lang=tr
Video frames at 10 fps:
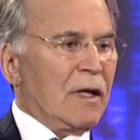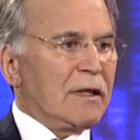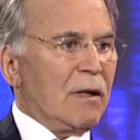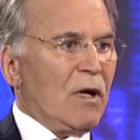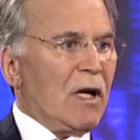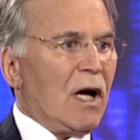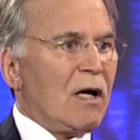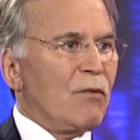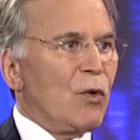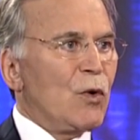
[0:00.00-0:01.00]
temel
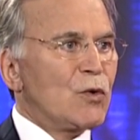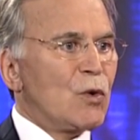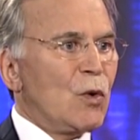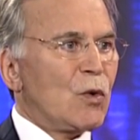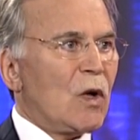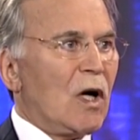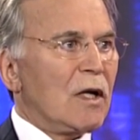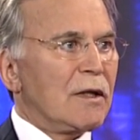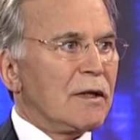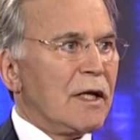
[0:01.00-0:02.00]
hak ve özgürlük
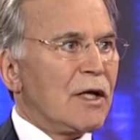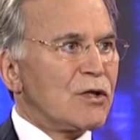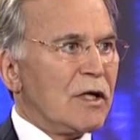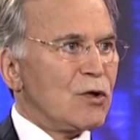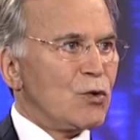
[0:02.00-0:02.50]
alanında yaşanan